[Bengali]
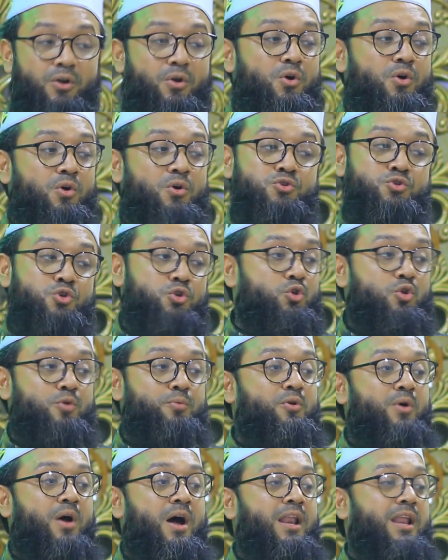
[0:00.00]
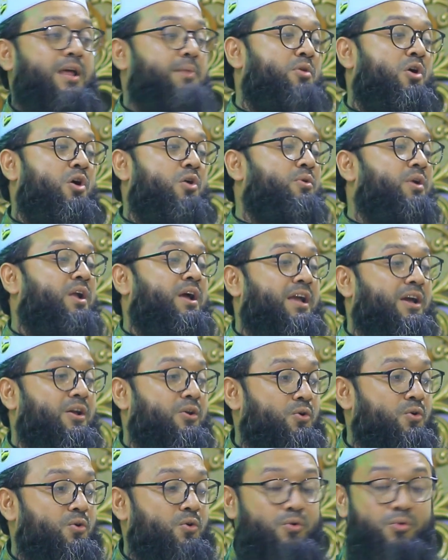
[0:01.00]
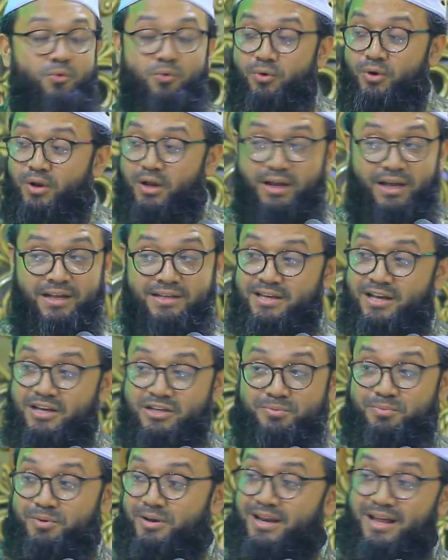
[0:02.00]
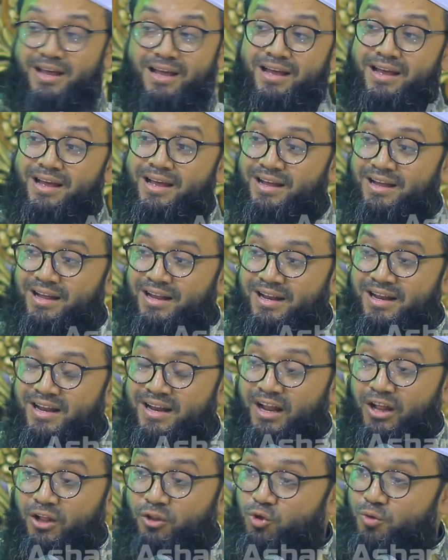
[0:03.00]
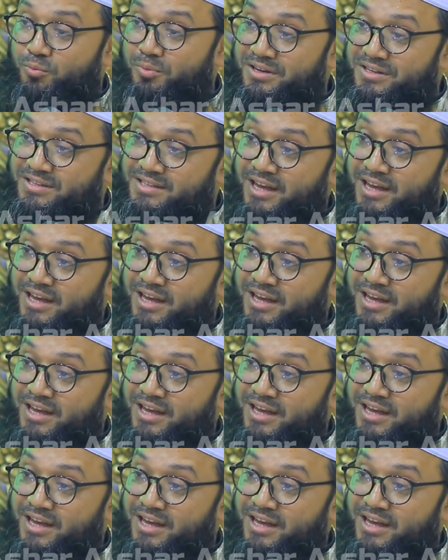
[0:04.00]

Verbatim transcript: কেন যত বড় আলেম হও না কেন কোনোটা কাজে আসবে না তোমার